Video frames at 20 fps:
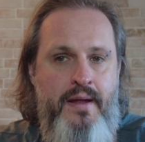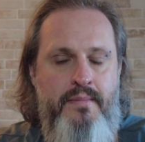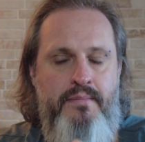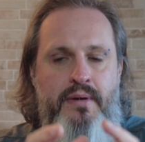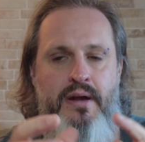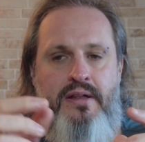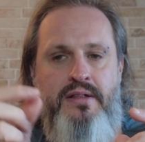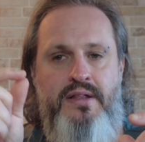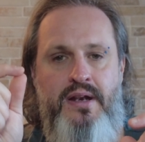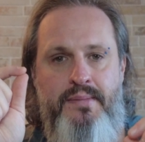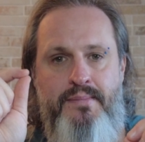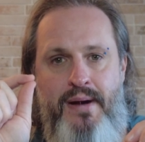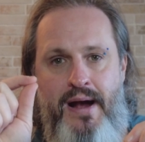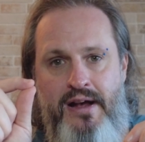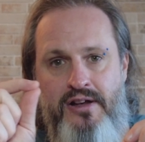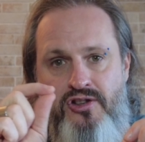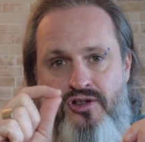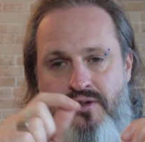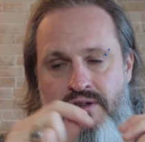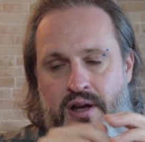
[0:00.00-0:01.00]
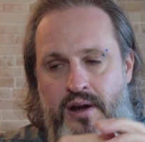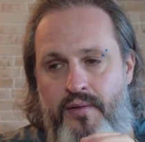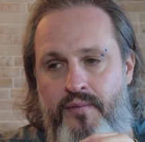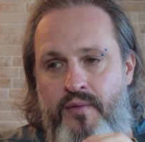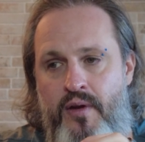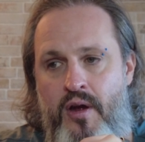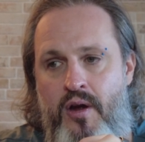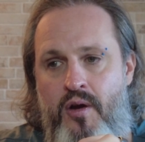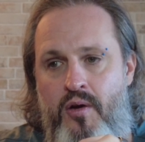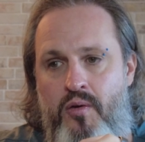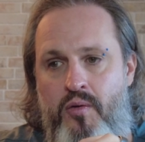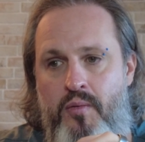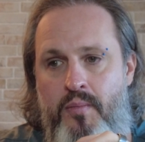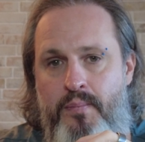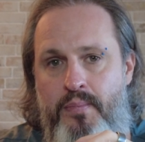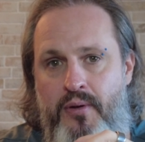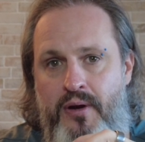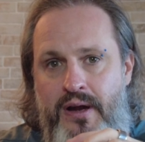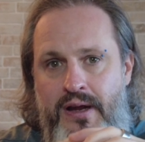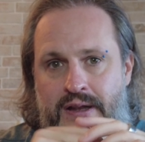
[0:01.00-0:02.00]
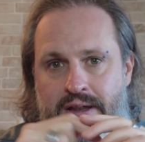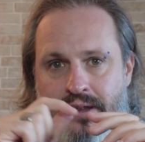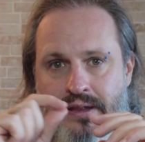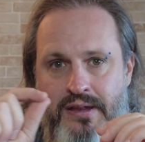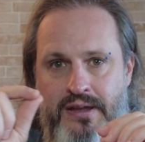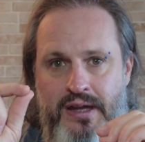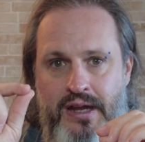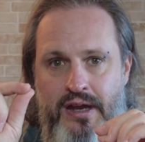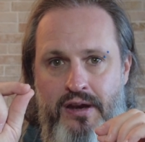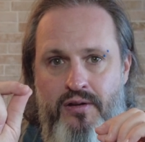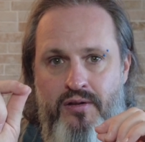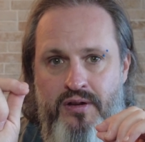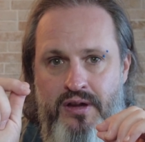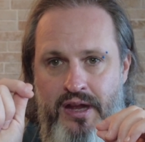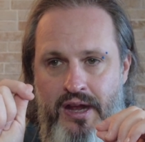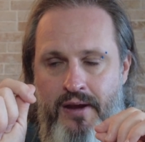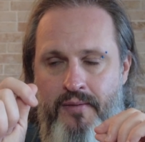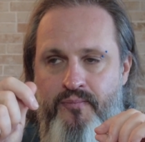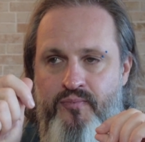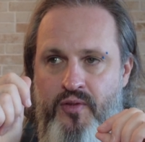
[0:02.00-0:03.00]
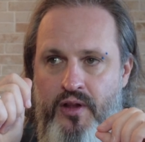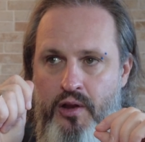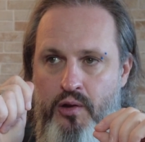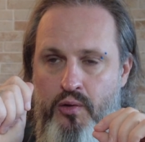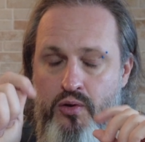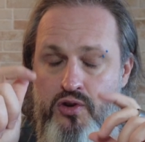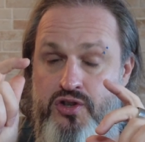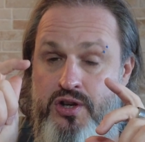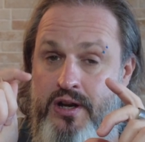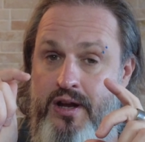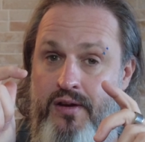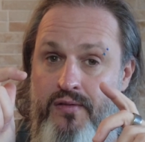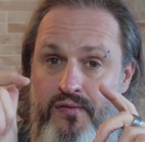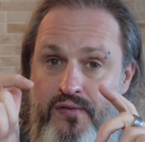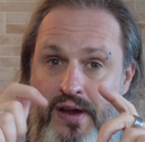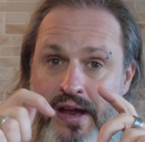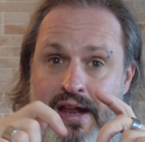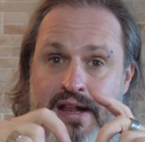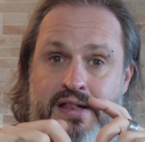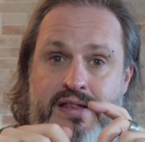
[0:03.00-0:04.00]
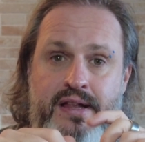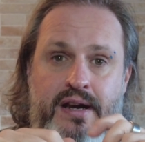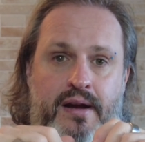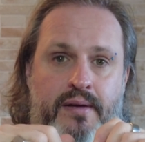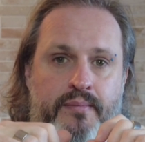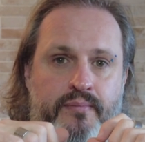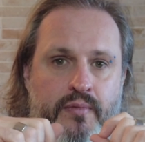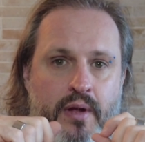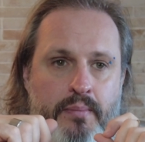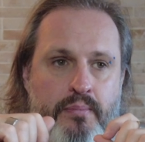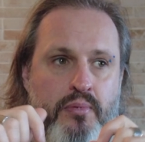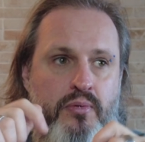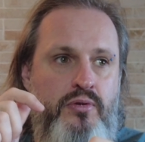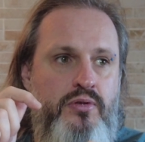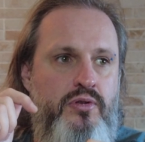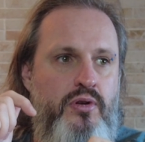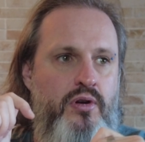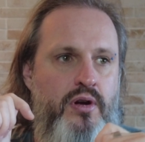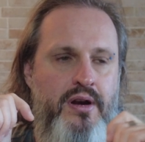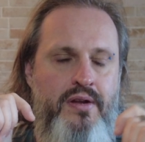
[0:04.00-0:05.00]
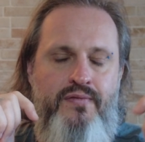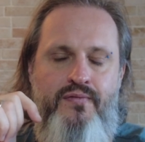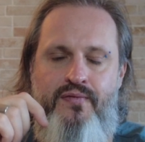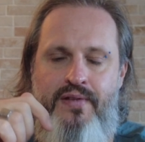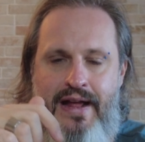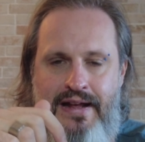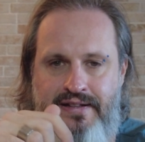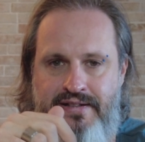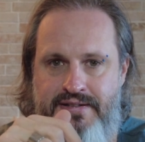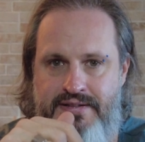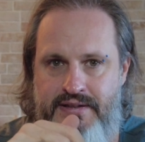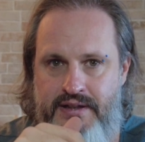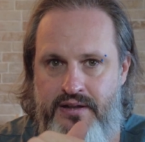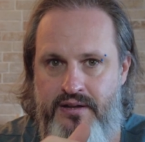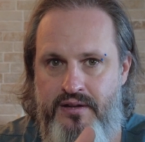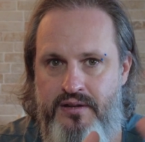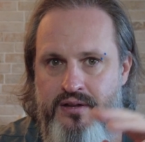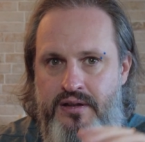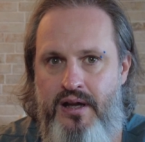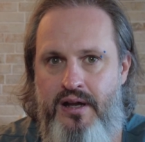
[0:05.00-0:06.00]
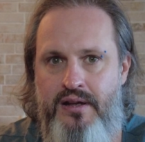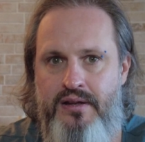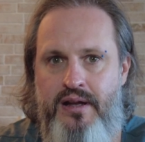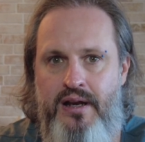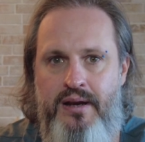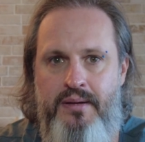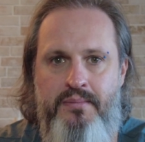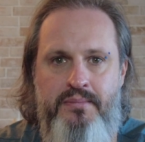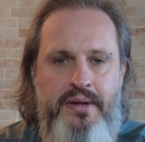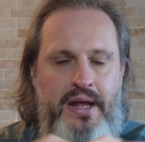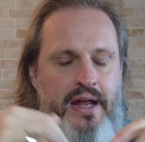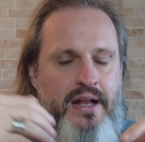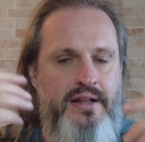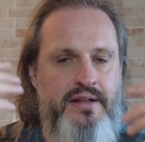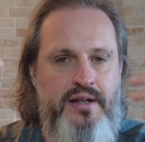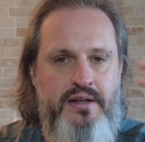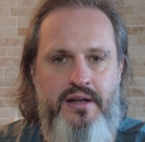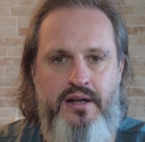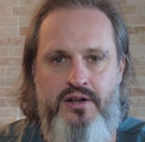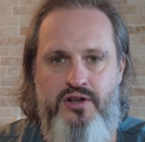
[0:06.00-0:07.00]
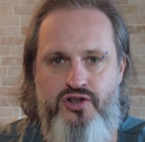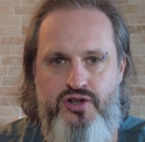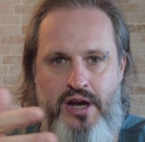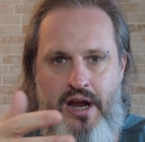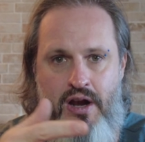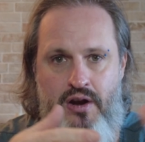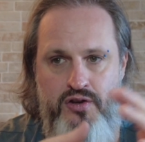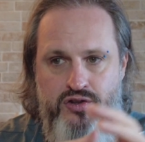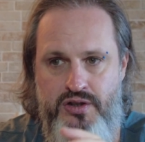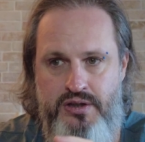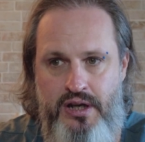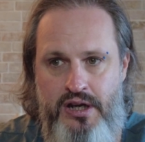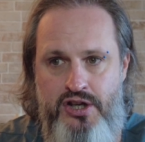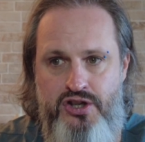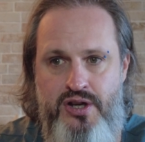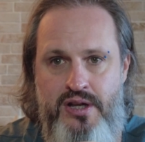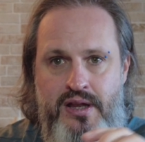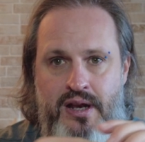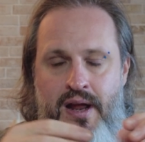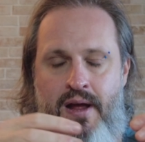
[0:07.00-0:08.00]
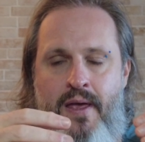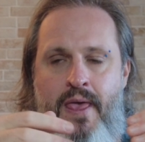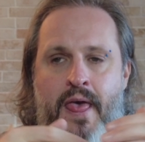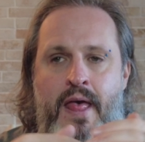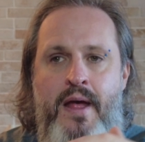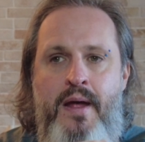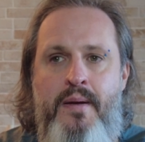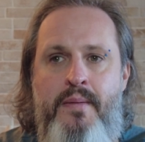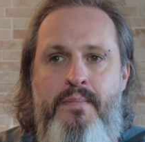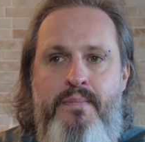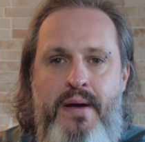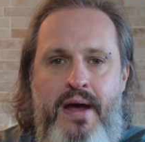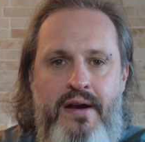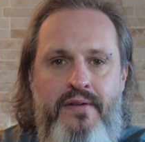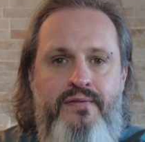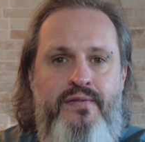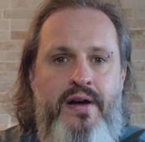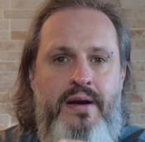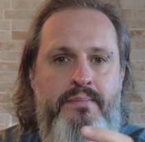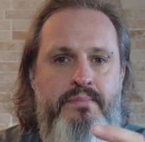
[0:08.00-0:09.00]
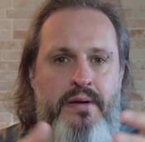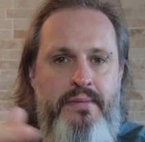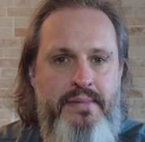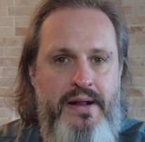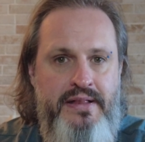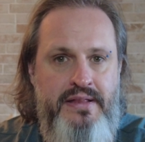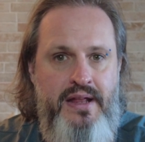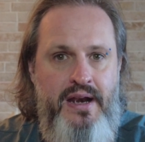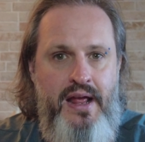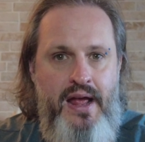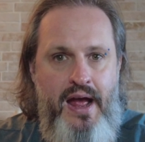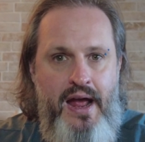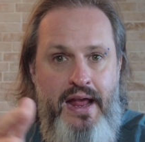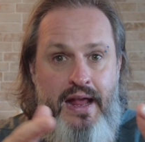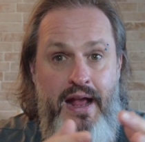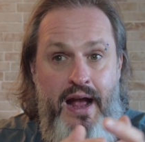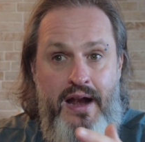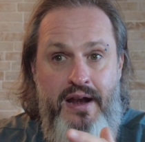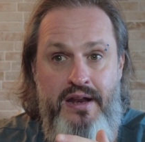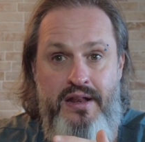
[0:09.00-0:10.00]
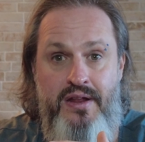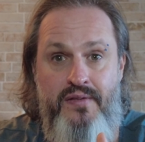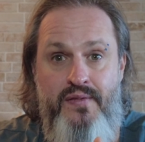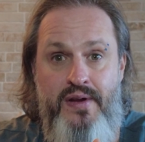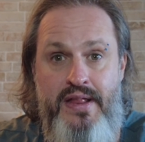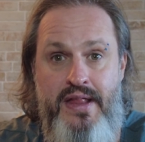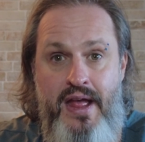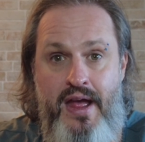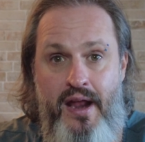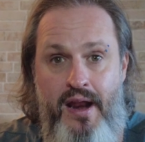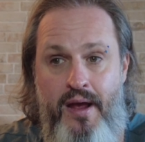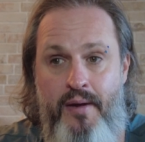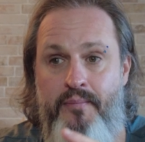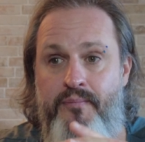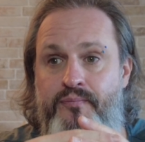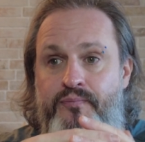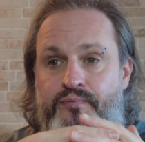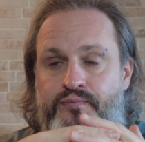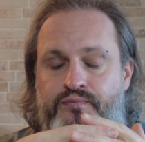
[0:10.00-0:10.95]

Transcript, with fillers: Mentre basta un pochettino di luce che filtra, appunto riflessa da, dall'ambiente, dal cielo, eccetera, eccetera, per far, permettere ai cani di vedere,